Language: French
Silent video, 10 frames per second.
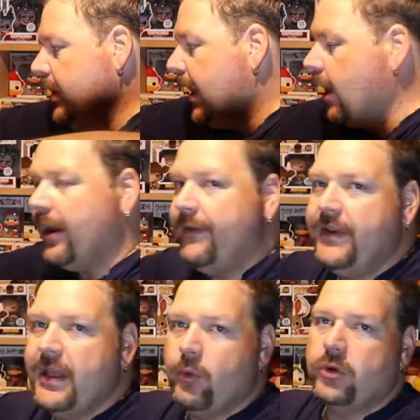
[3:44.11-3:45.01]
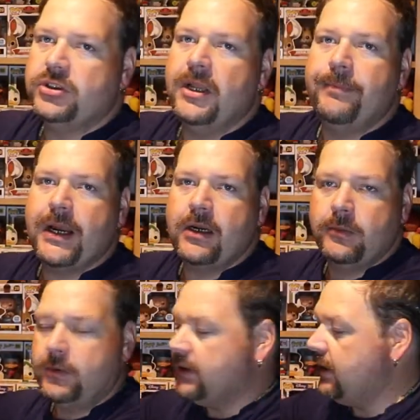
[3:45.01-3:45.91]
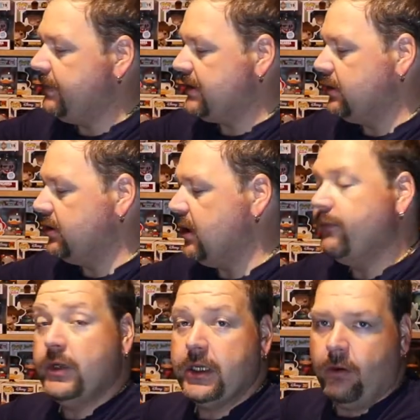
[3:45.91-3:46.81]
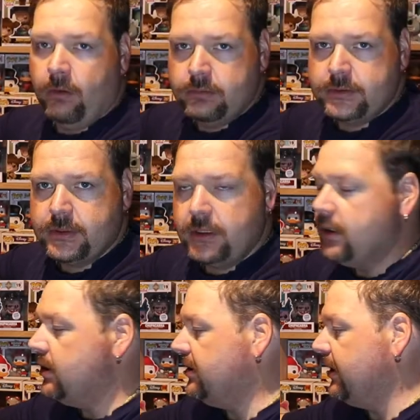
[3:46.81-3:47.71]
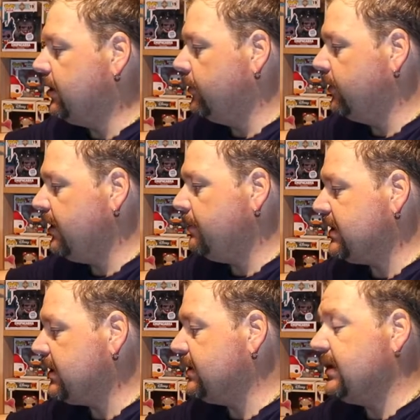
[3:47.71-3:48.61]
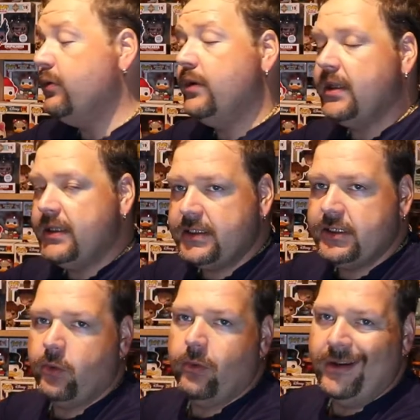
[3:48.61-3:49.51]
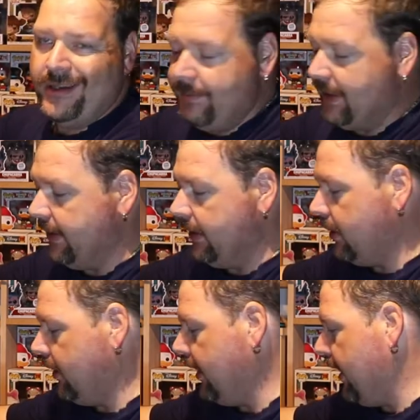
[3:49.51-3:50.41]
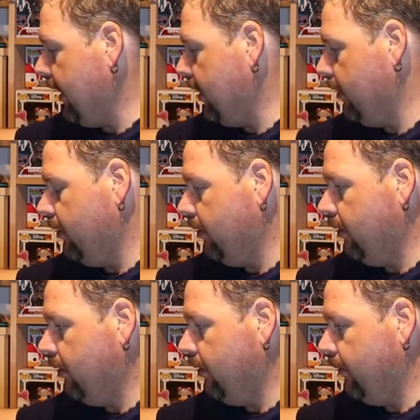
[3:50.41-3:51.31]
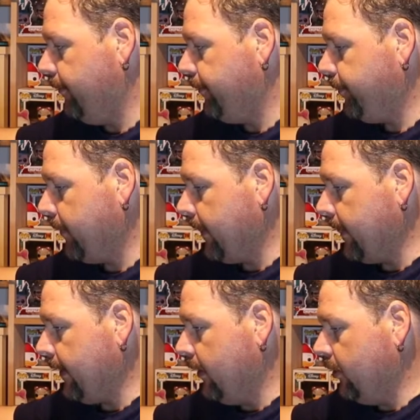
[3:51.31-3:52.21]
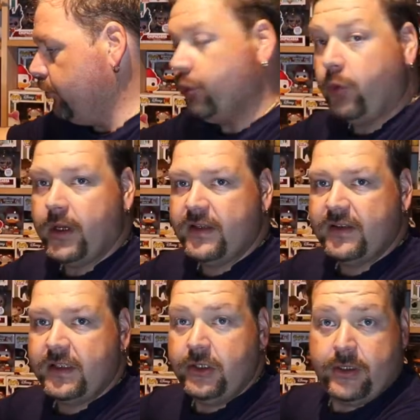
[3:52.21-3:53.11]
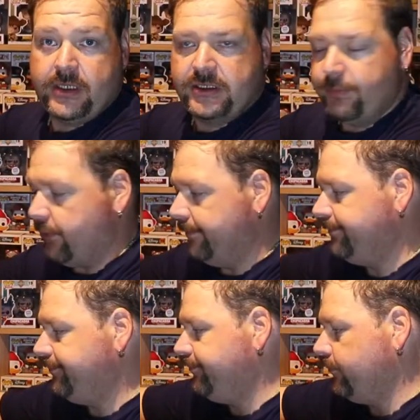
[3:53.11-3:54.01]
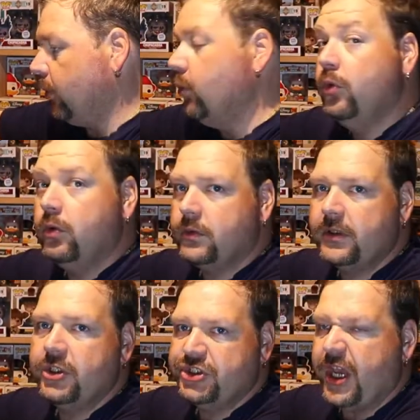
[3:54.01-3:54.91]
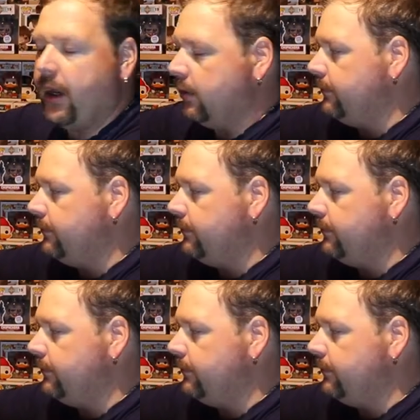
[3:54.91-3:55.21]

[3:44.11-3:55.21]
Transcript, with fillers: Alors évidemment, je ne l'ai pas commandé parce que je la voulais grosse. Je l'ai commandé parce que c'est une édition limitée et euh, je crois qu'il y en a déjà plus. Ou cher.